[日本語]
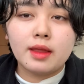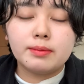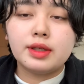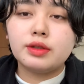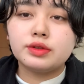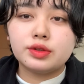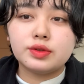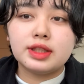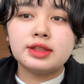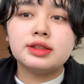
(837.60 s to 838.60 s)
ブラウン挑
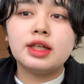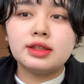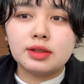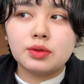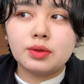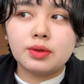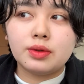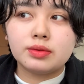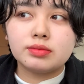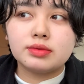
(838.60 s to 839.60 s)
戦したいけ
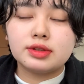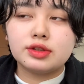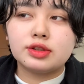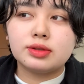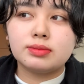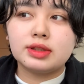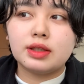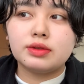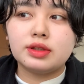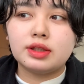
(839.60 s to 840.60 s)
どくすんじゃ
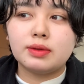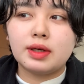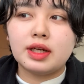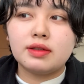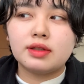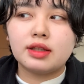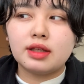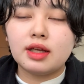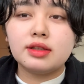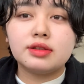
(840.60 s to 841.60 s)
うって言われるか
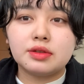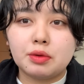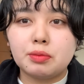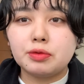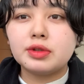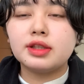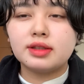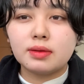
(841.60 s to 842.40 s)
なって思う方